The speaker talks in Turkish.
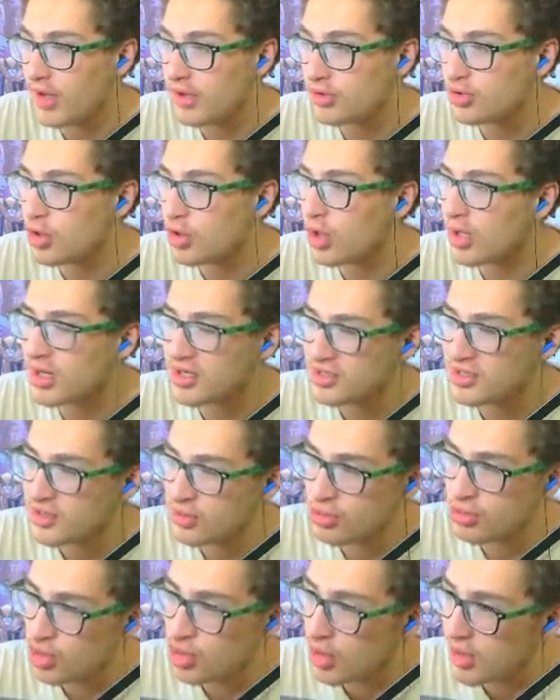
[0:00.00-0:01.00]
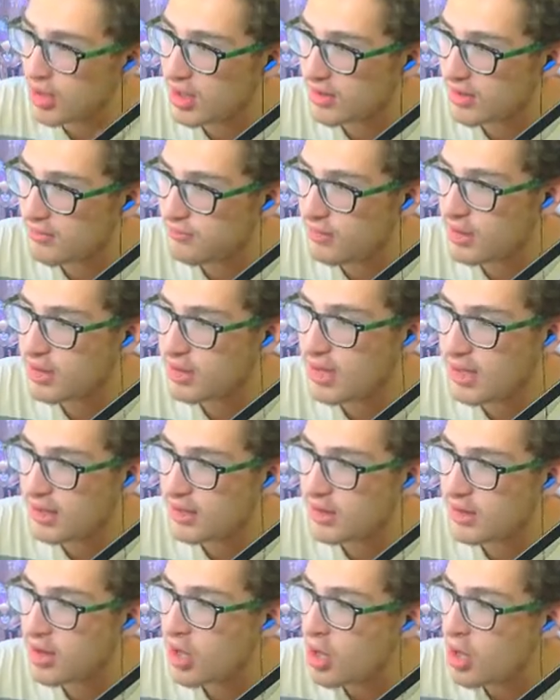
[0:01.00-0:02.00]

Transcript: yazıyor. Arkasına 156 puan aynen.